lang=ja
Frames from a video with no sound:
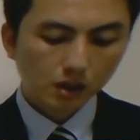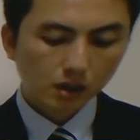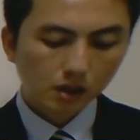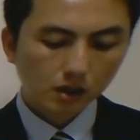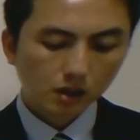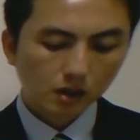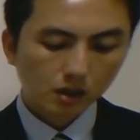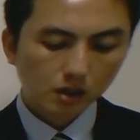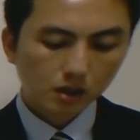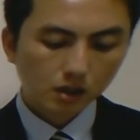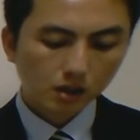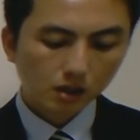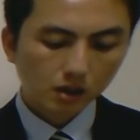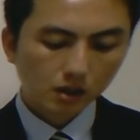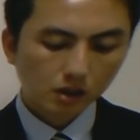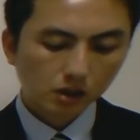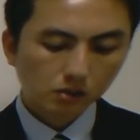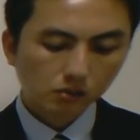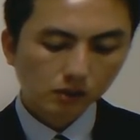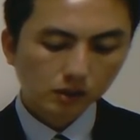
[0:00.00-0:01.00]

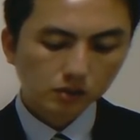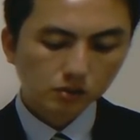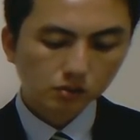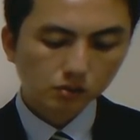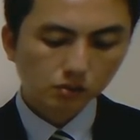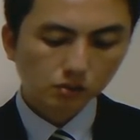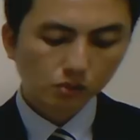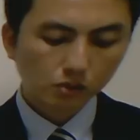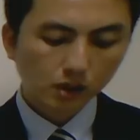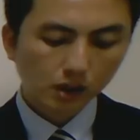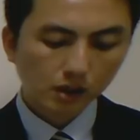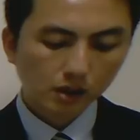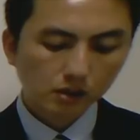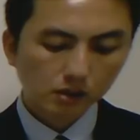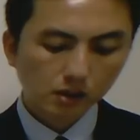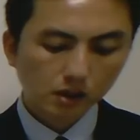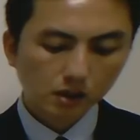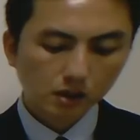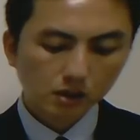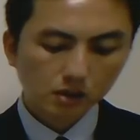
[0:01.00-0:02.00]
えー、あとは重篤
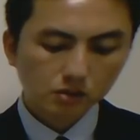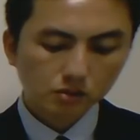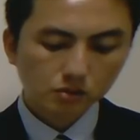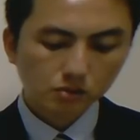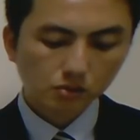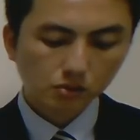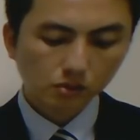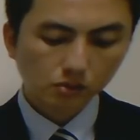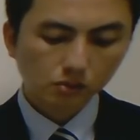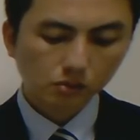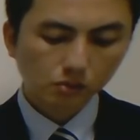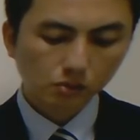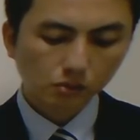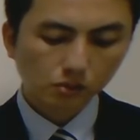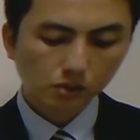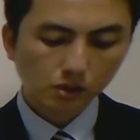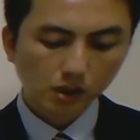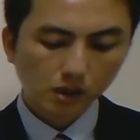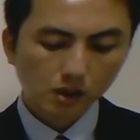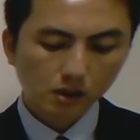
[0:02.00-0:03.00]
判定基準というと
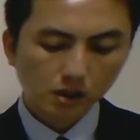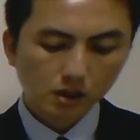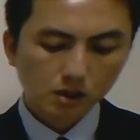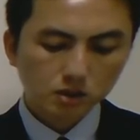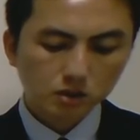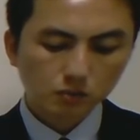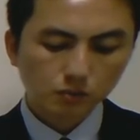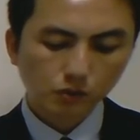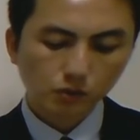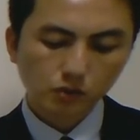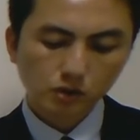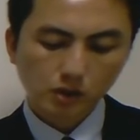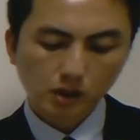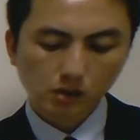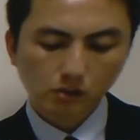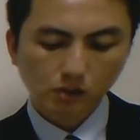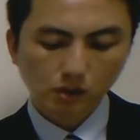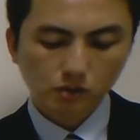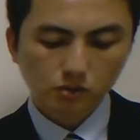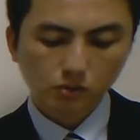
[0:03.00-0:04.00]
ころで、ね、死亡し
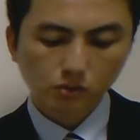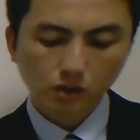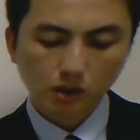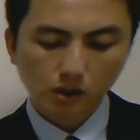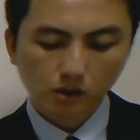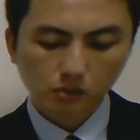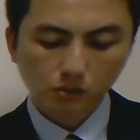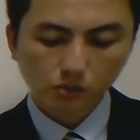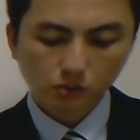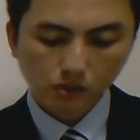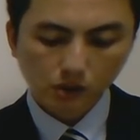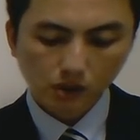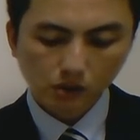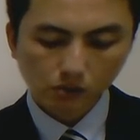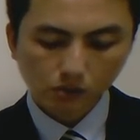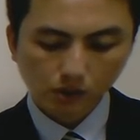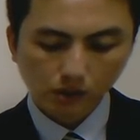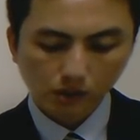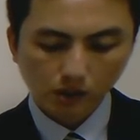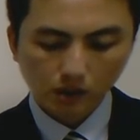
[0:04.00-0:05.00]
たとか、障害が残った
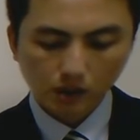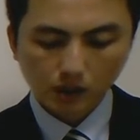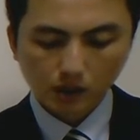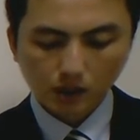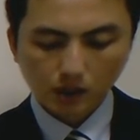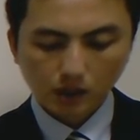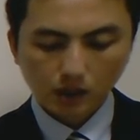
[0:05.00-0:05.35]
よとかね、